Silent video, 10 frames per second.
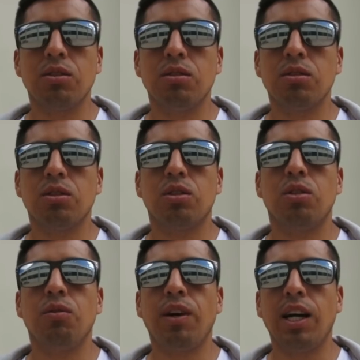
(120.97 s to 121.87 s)
con,
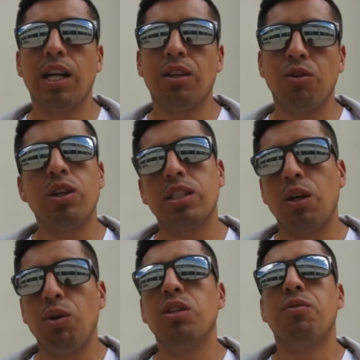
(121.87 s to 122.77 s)
con Fajardo, ahora
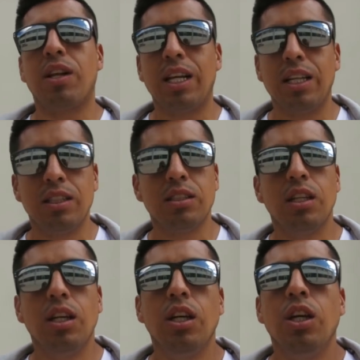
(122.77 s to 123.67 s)
está Juan Fernández.
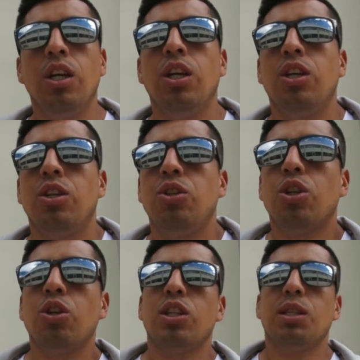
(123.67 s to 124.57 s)

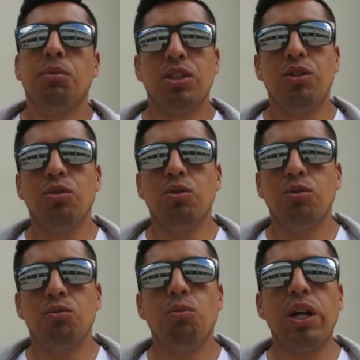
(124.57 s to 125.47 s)
Yo creo que estamos haciendo
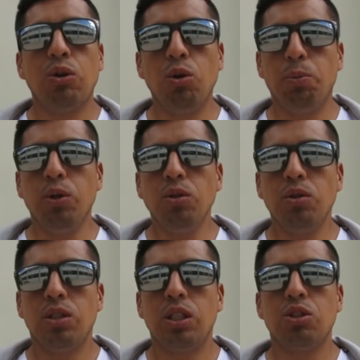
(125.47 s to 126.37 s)
un buen grupo
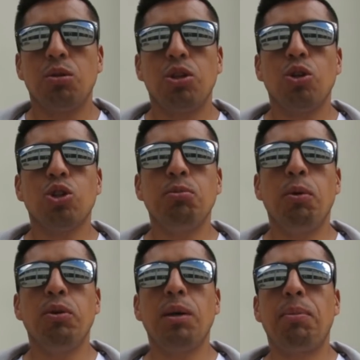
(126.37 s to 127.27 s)
y sobre todo
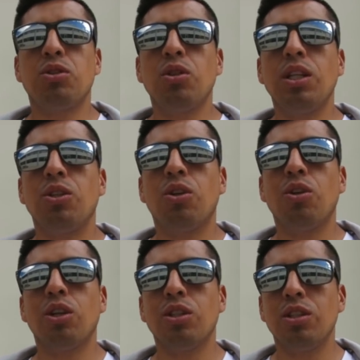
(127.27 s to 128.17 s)
somos buenas personas y yo creo que